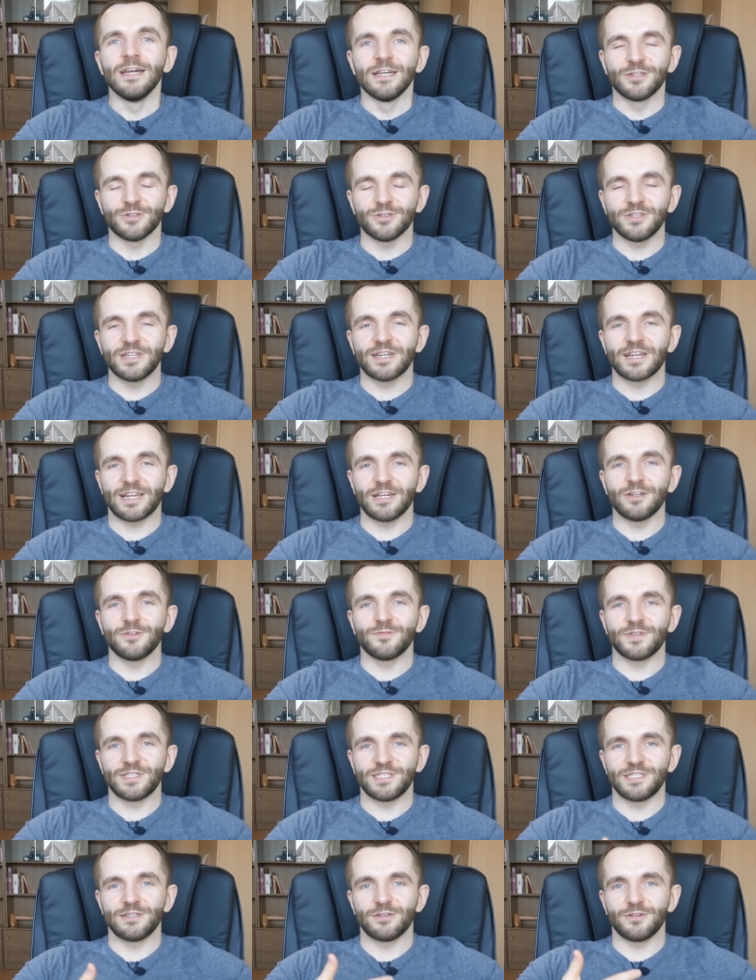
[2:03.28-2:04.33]
No i krają
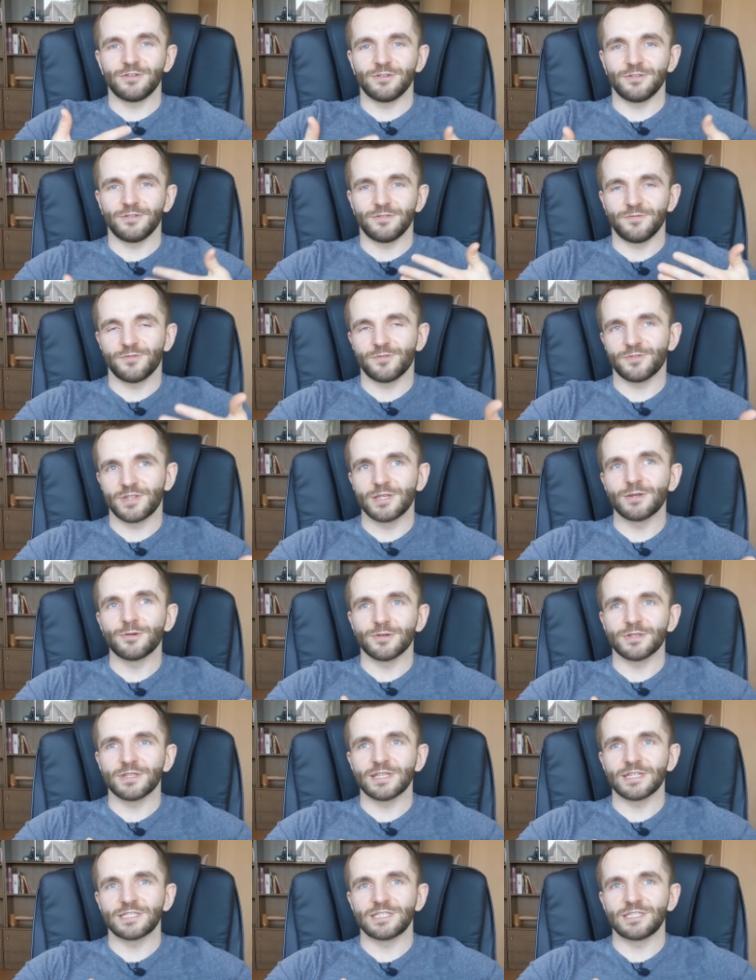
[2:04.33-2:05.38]
właśnie w tym
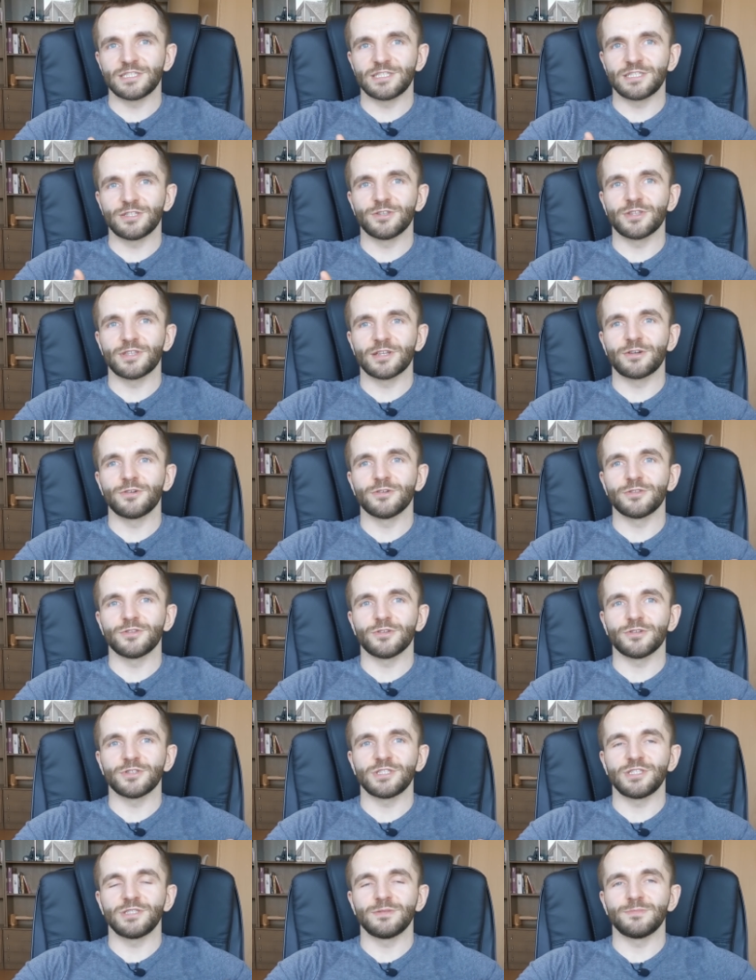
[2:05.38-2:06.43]
kontekście się do tego
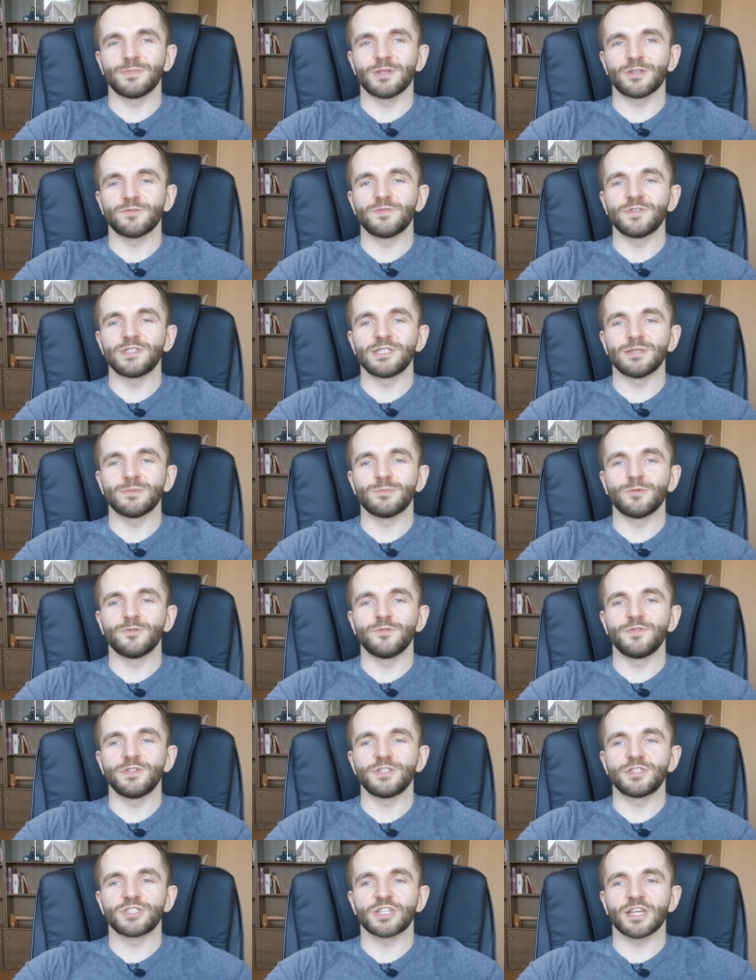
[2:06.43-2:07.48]
odnosi. Mianowicie
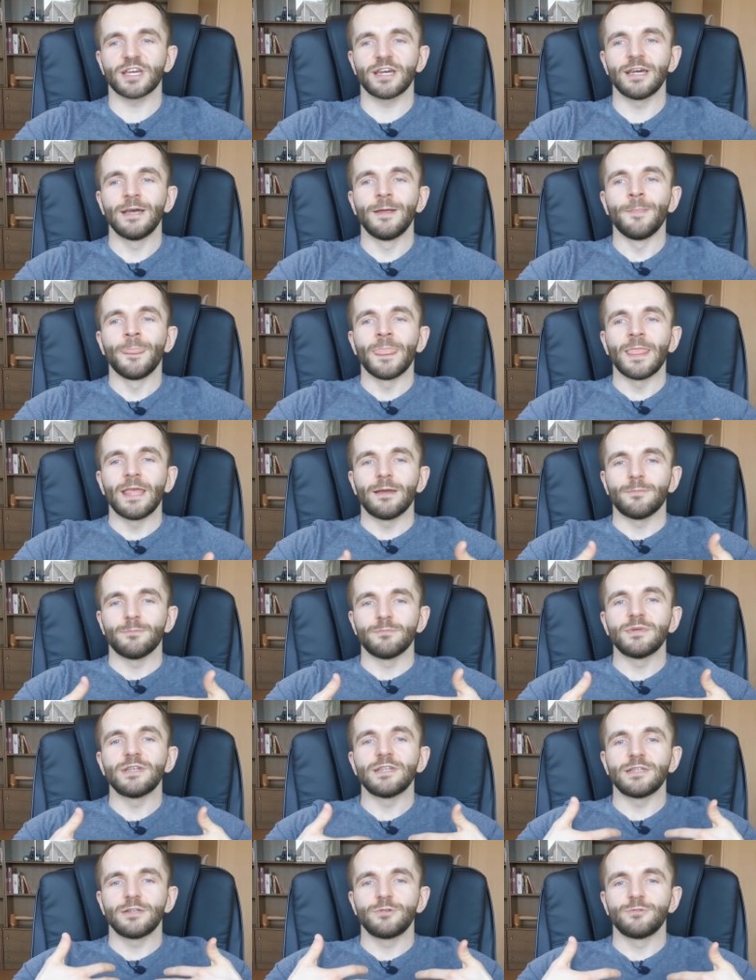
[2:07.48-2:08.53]
mówi, że
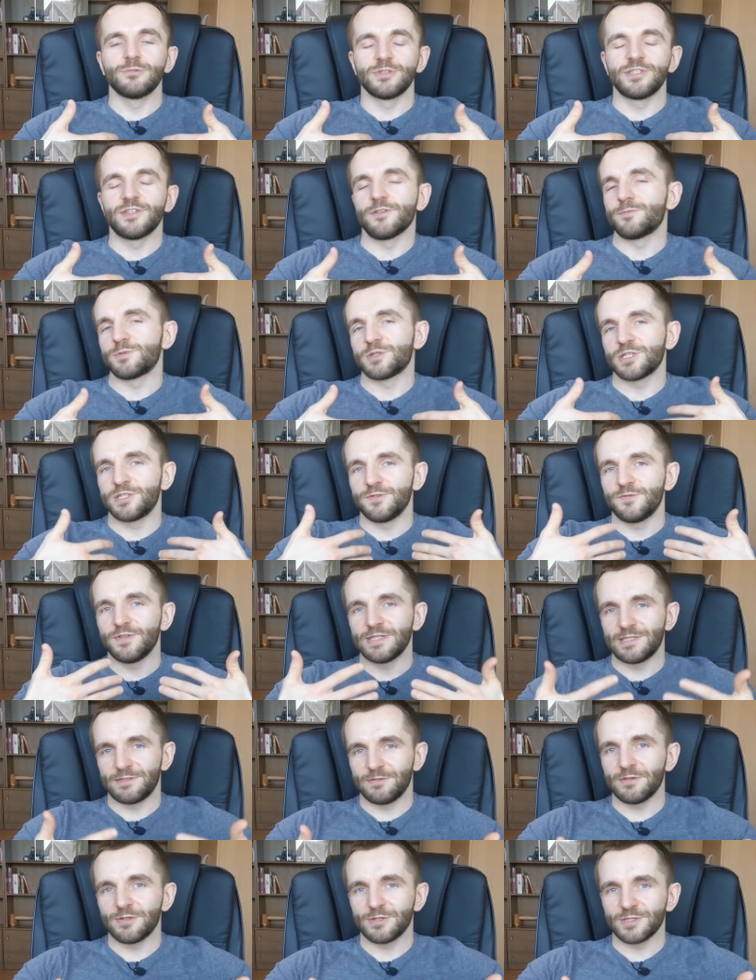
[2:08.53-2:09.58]
my, ludzie, w
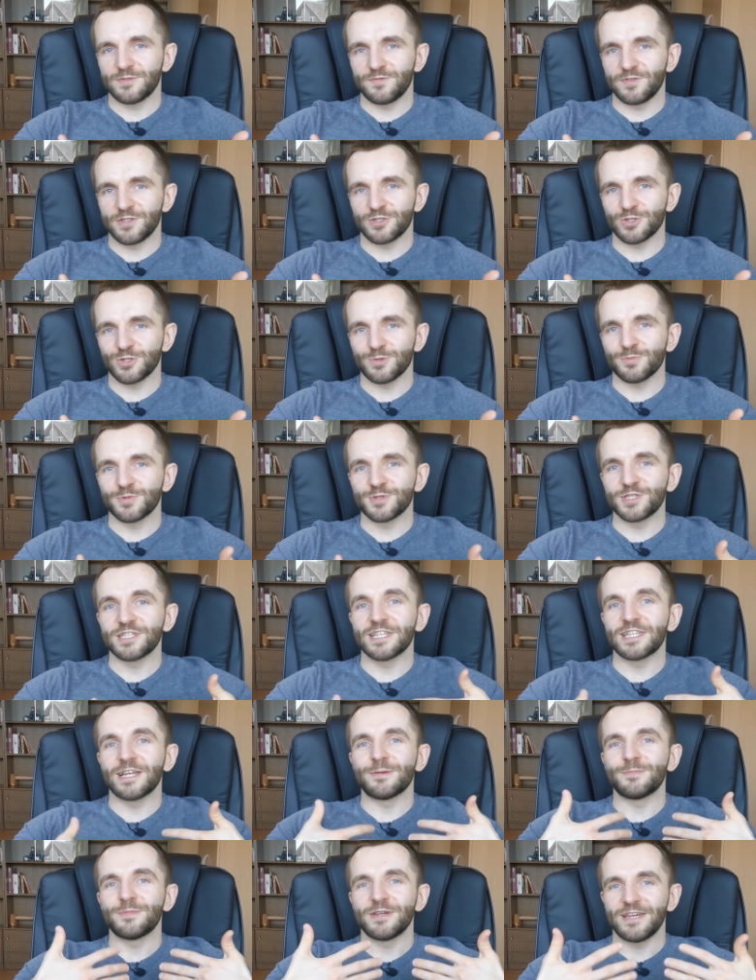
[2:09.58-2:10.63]
przeciwieństwie do zwierząt,
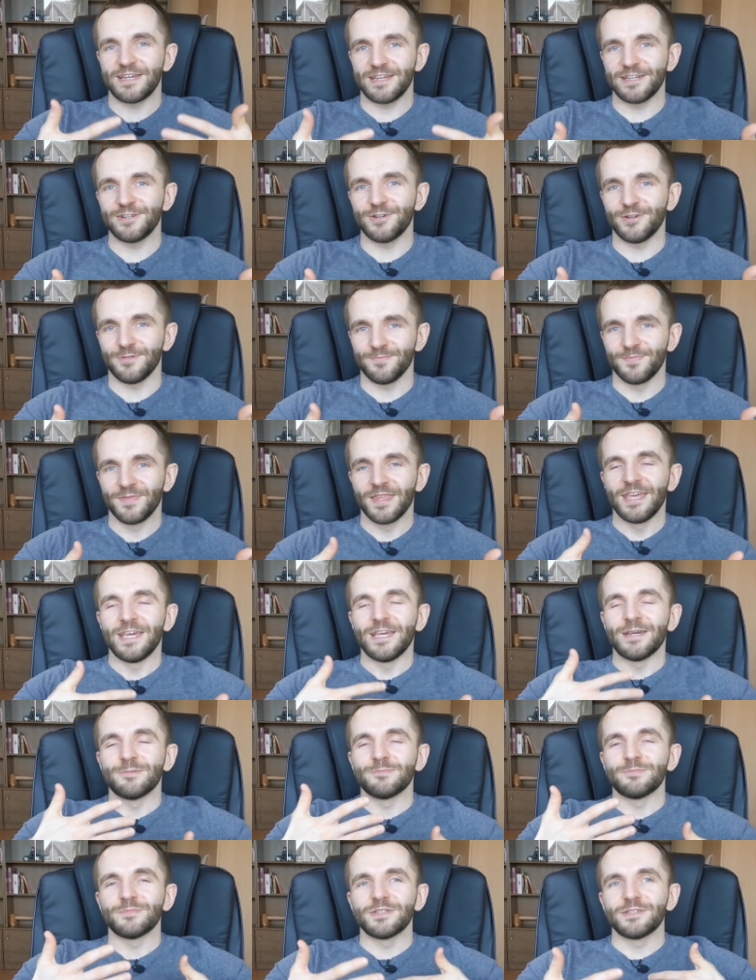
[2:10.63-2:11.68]
posiadamy ego.
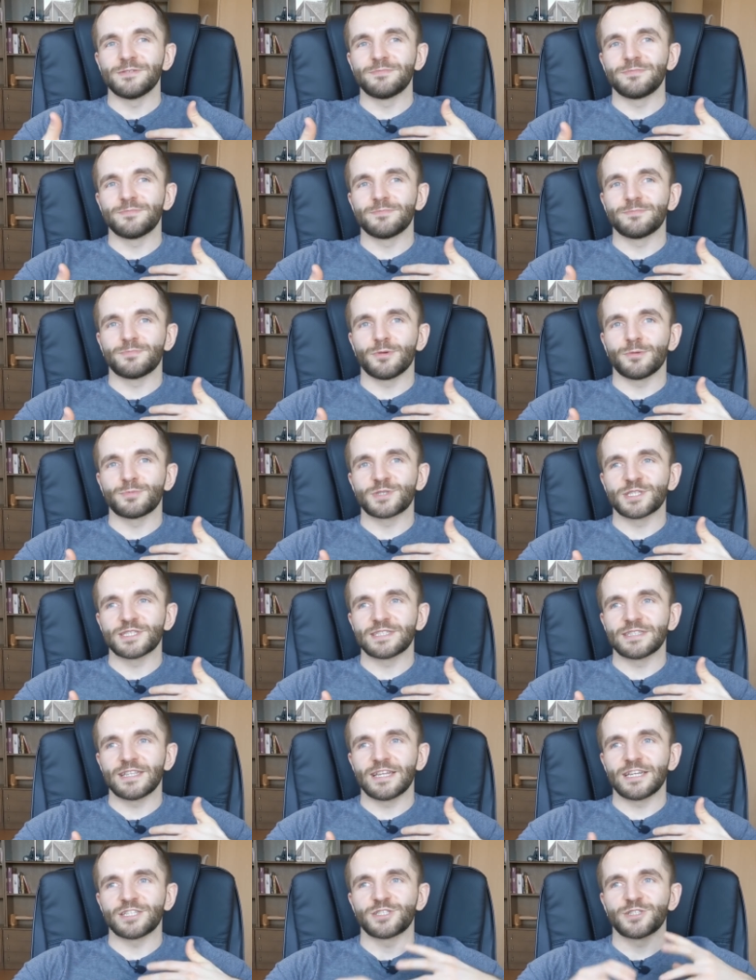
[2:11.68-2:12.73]
My poprzez
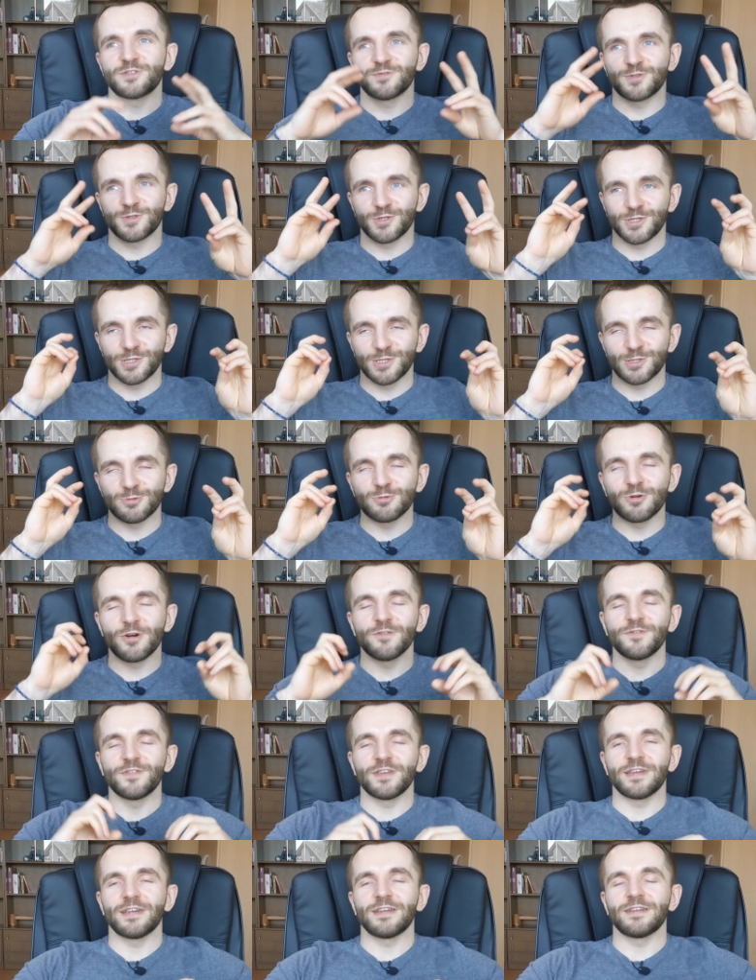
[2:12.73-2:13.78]
nasz, w
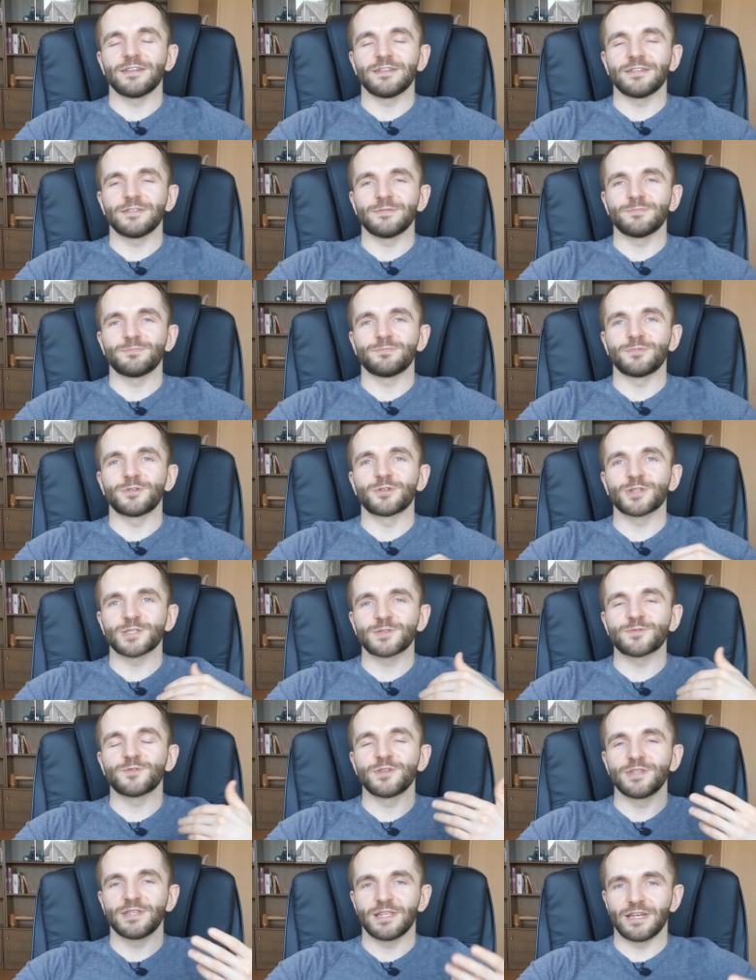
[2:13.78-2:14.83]
cudzysłowie, e,
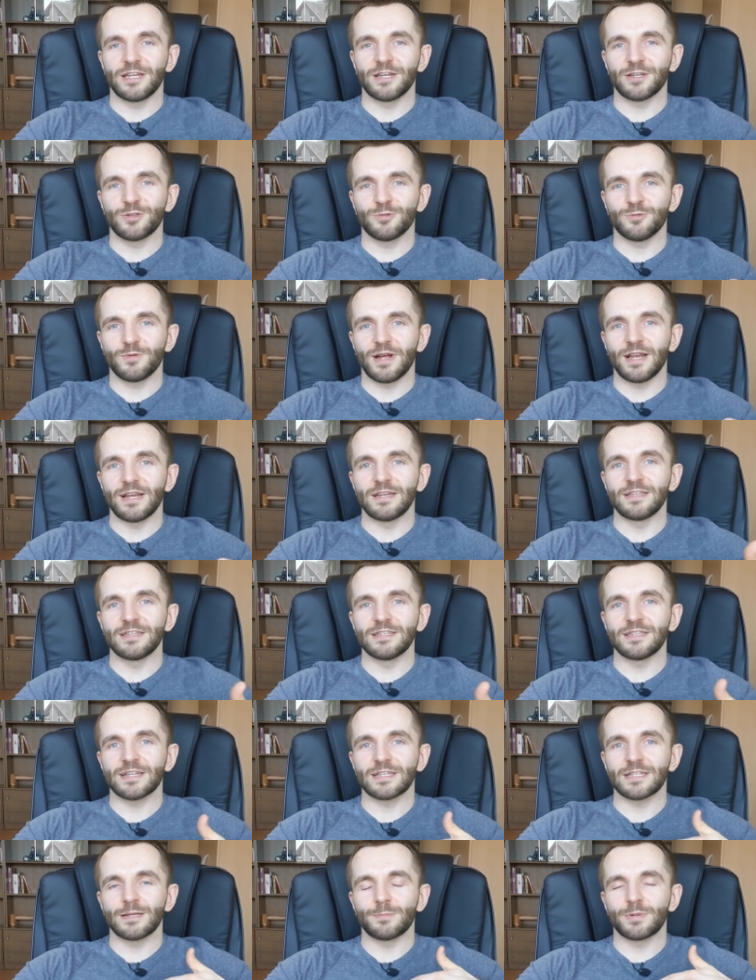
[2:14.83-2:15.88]
rozwój intelektualny,
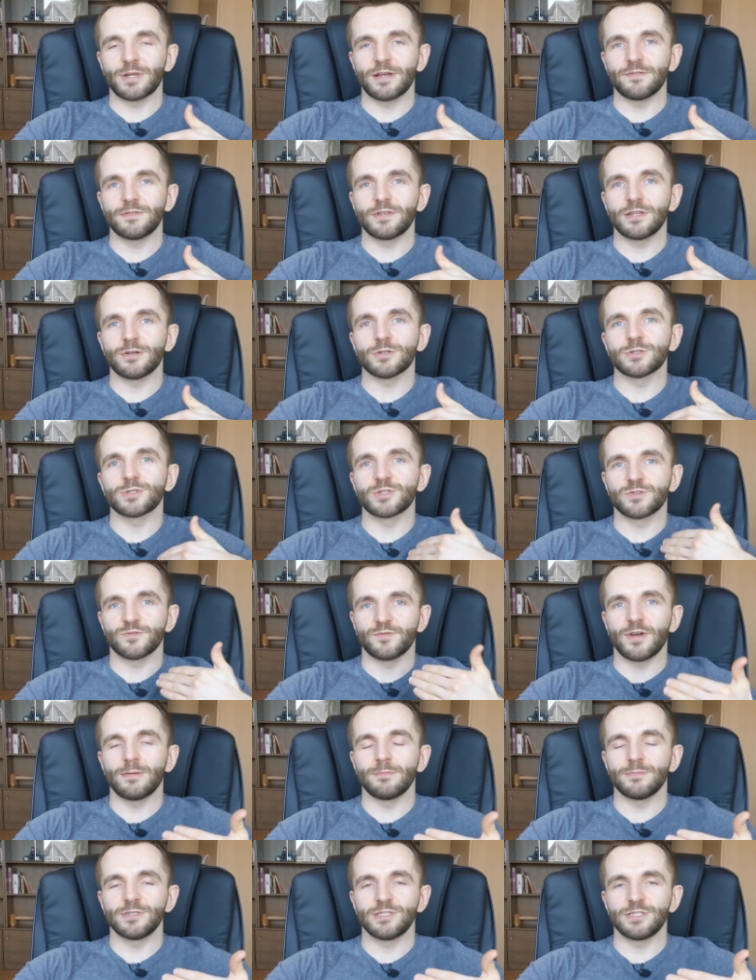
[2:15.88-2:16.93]
tak naprawdę
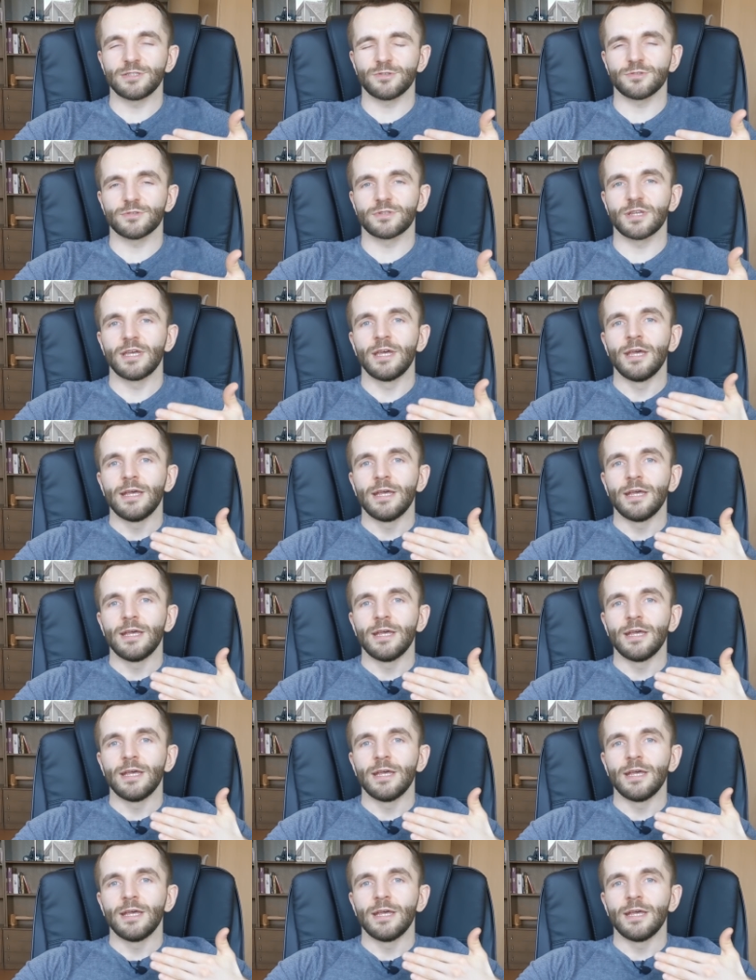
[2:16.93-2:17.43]
odsuwamy się od